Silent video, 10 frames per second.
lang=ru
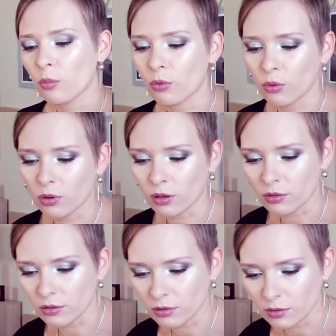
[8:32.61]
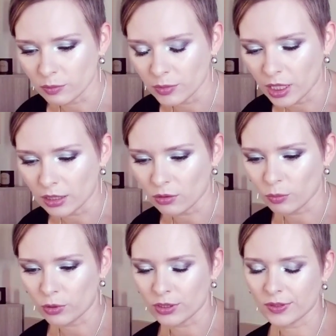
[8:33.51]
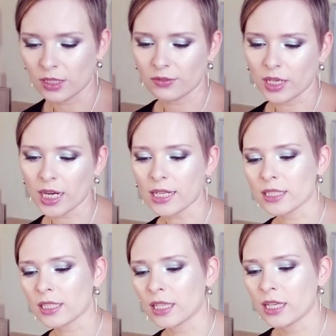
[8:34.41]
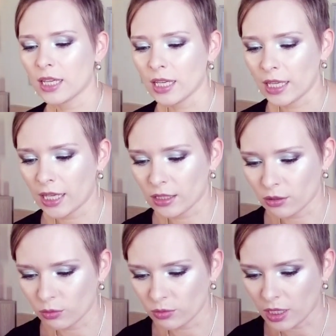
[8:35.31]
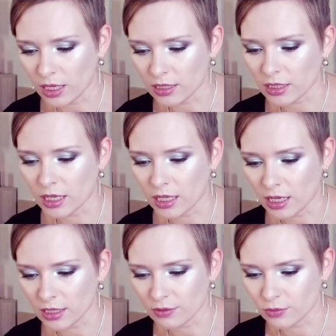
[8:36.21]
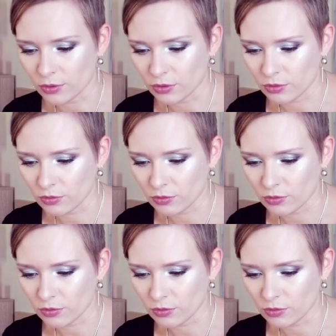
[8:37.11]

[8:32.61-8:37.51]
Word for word: по э, мнению пользователей фрагрантики, это у нас как раз вот